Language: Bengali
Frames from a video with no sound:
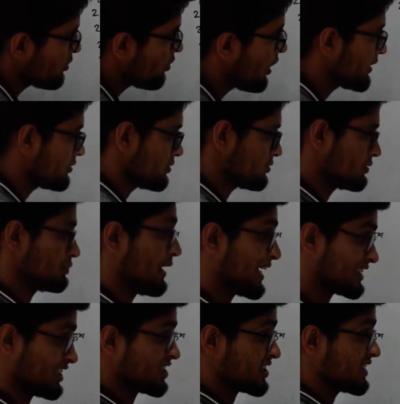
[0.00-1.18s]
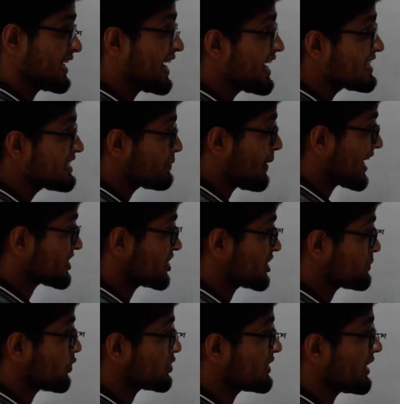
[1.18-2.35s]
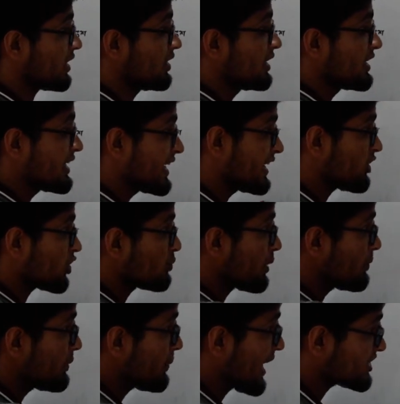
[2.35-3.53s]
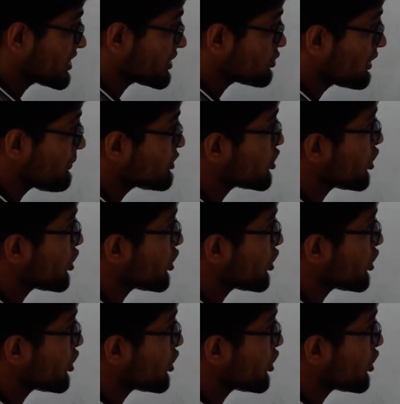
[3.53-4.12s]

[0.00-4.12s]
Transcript: ওয়ান ভাগ শেষ এই যে ভাগ শেষ প্রক্রিয়া এইরকমভাবে শেষগুলো আমি